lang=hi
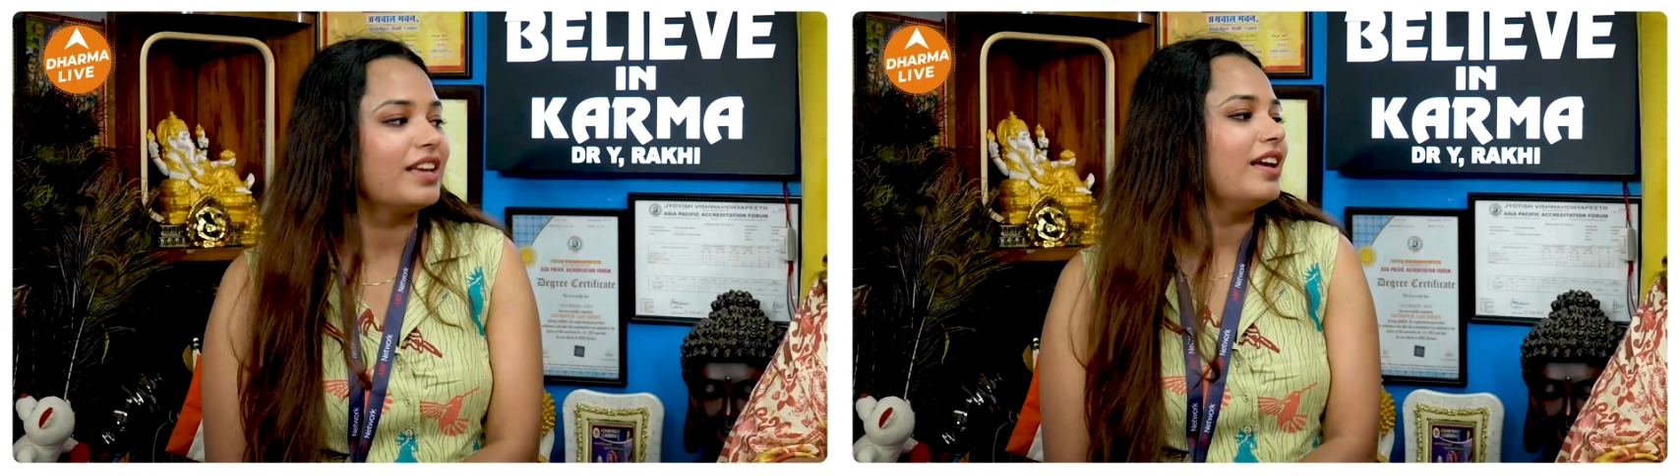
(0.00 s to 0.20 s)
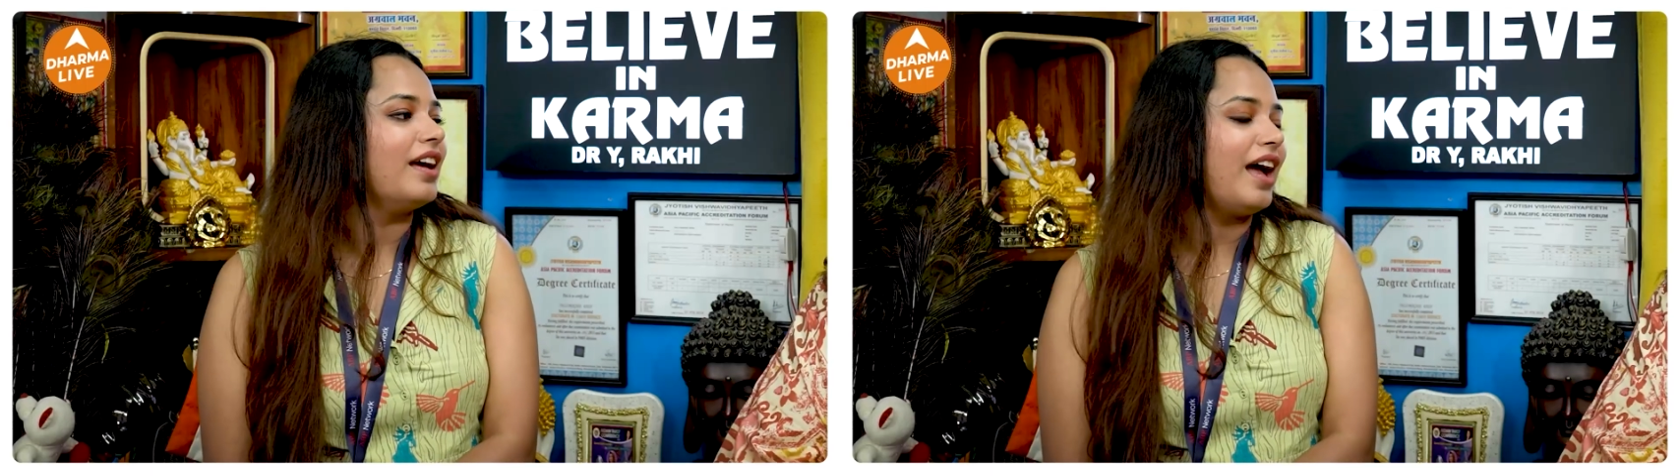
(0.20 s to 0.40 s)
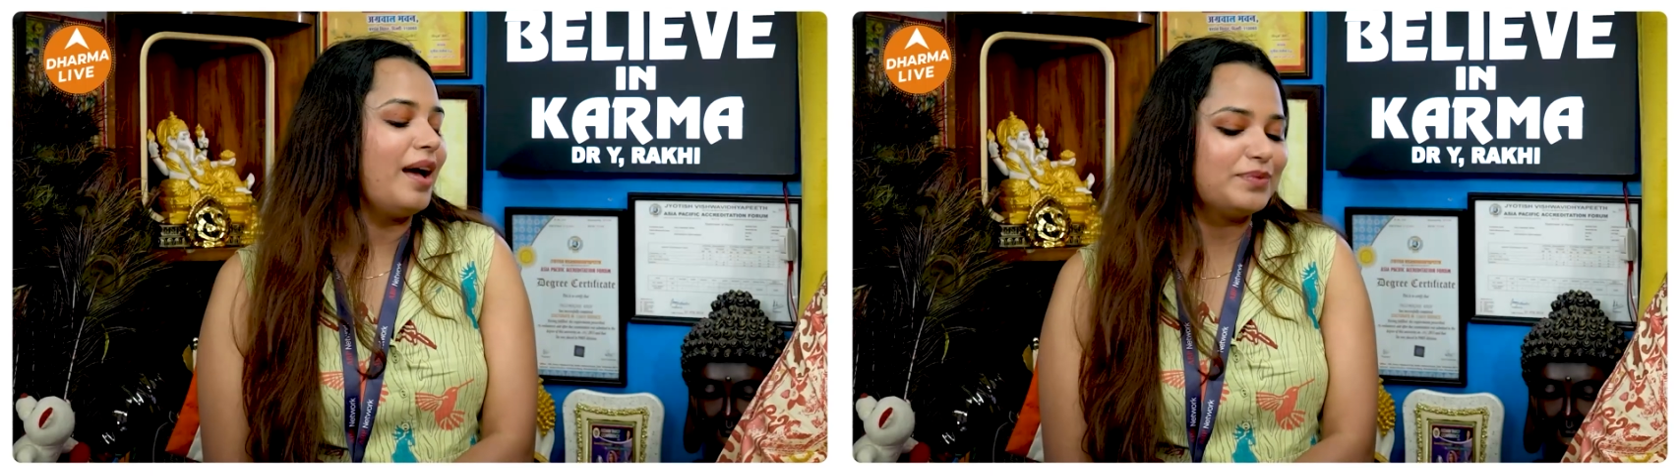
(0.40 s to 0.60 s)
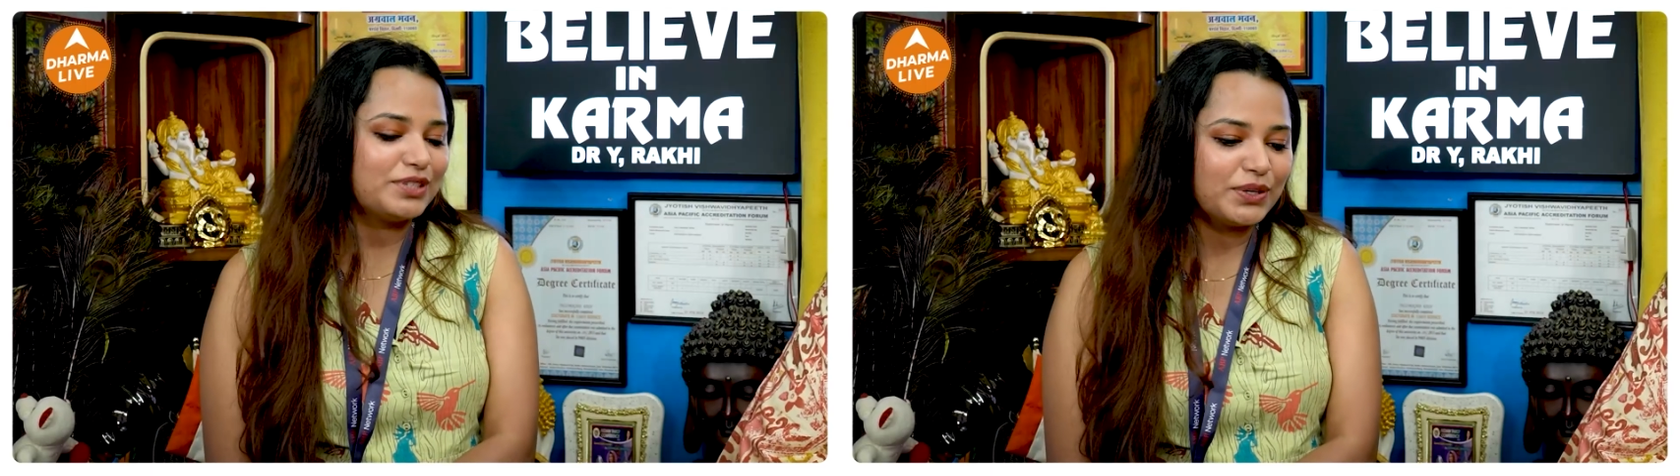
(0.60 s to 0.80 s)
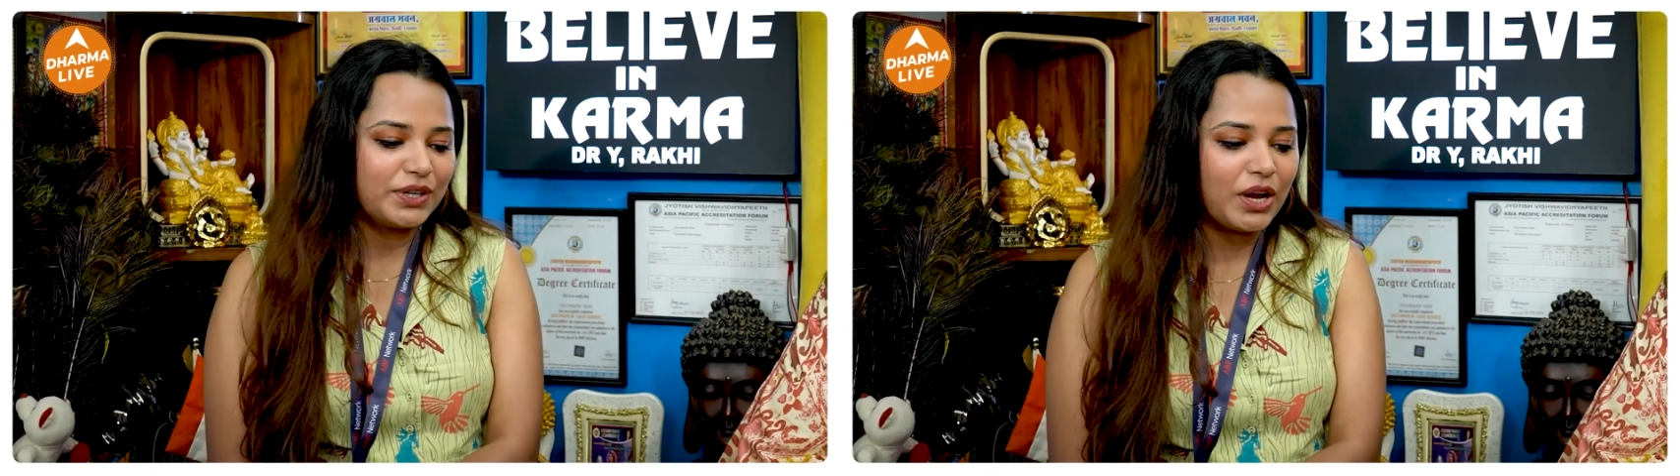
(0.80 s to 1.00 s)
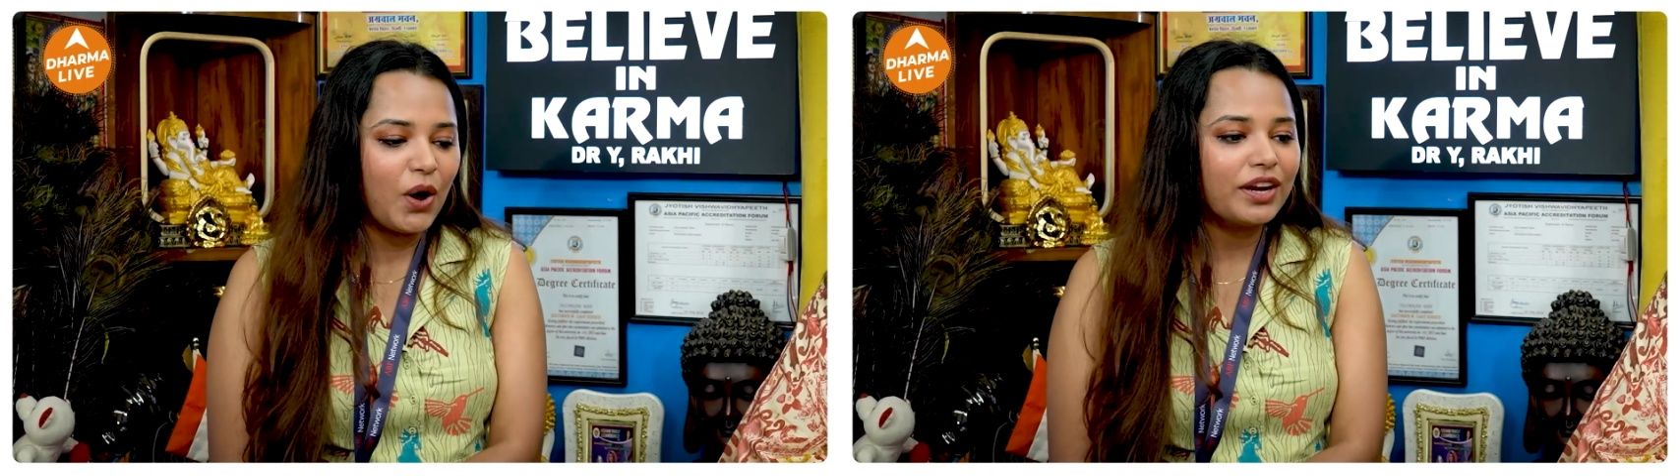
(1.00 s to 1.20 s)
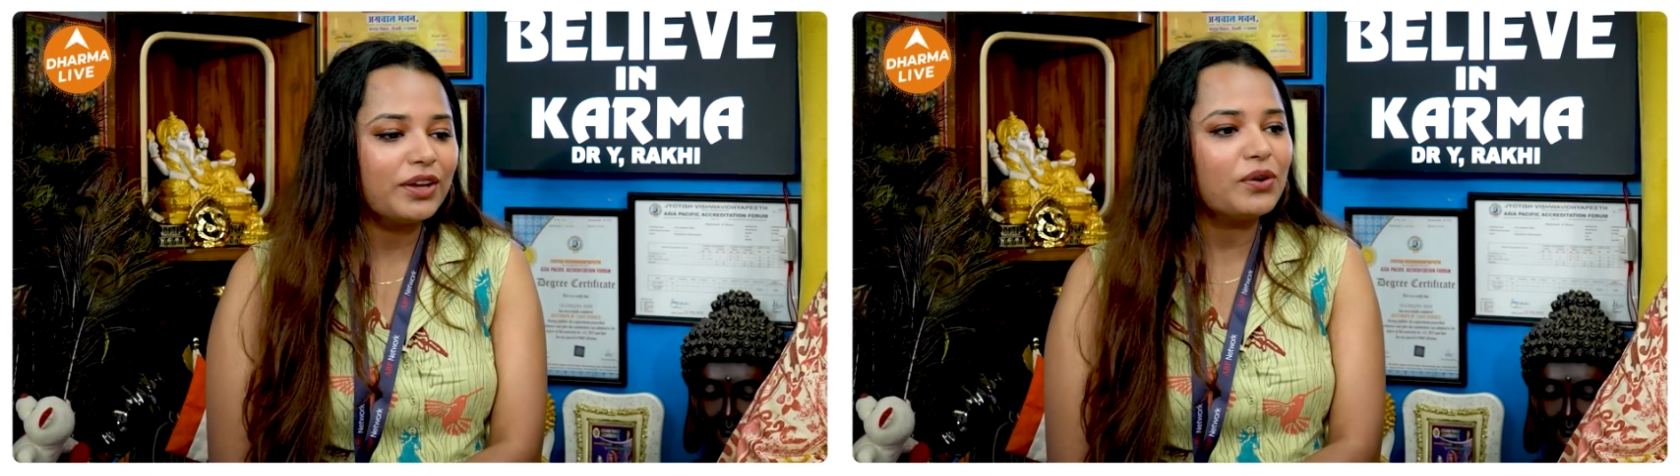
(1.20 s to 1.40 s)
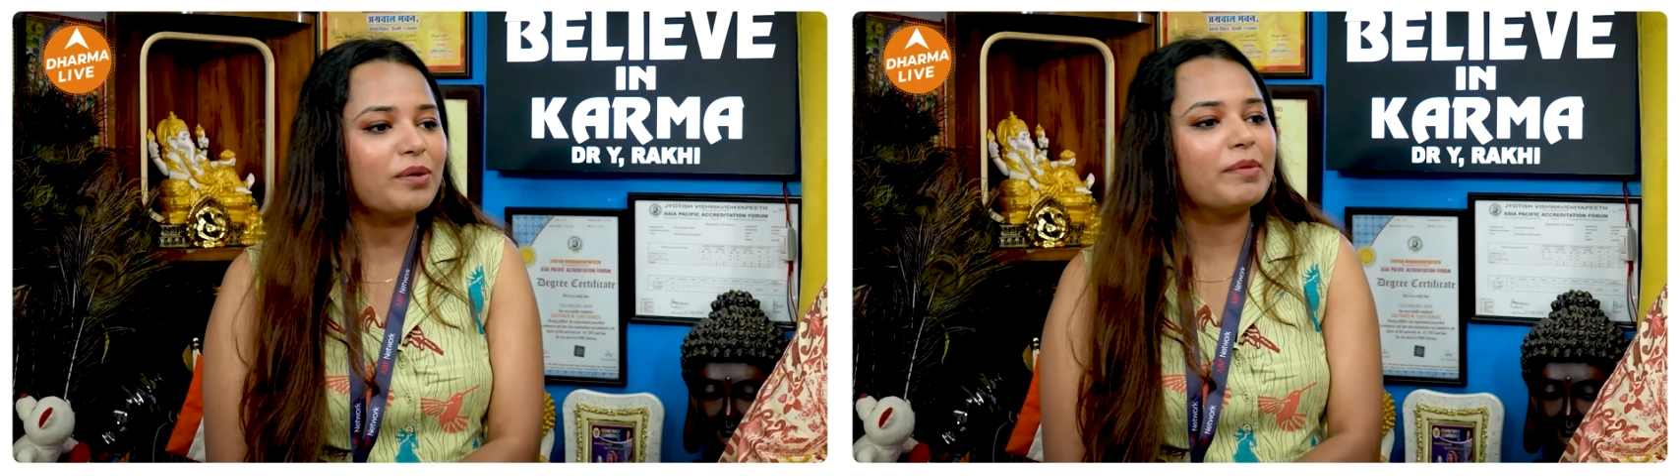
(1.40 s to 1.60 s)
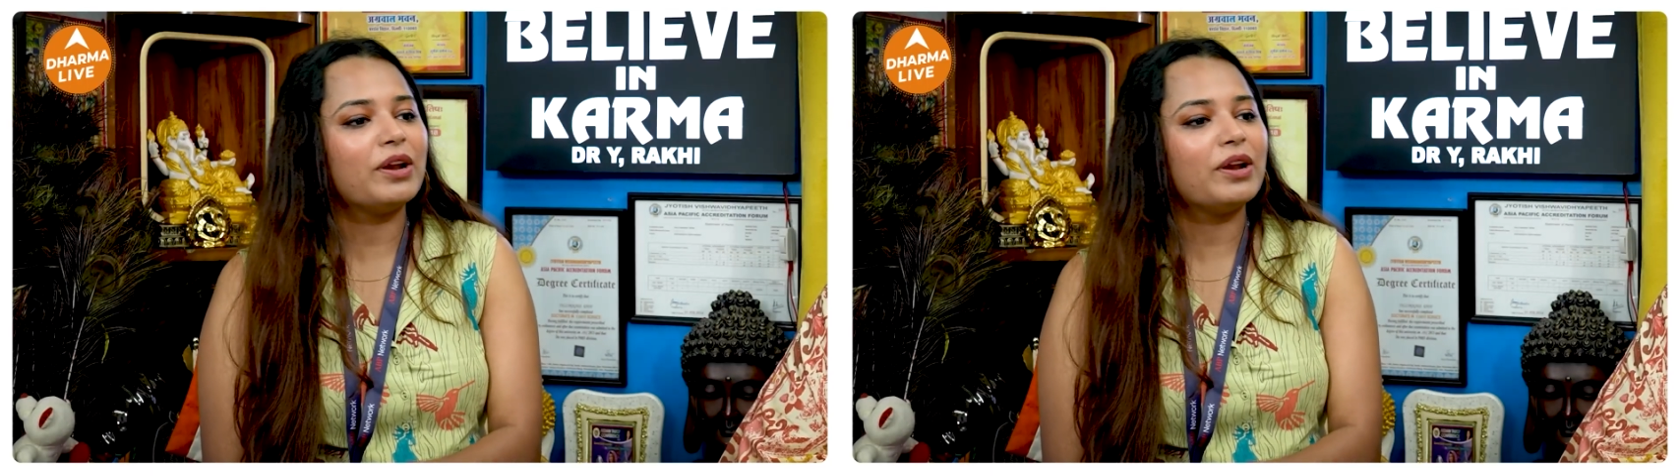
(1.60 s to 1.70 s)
हैं एब्सोल्युटली और यू you नो know,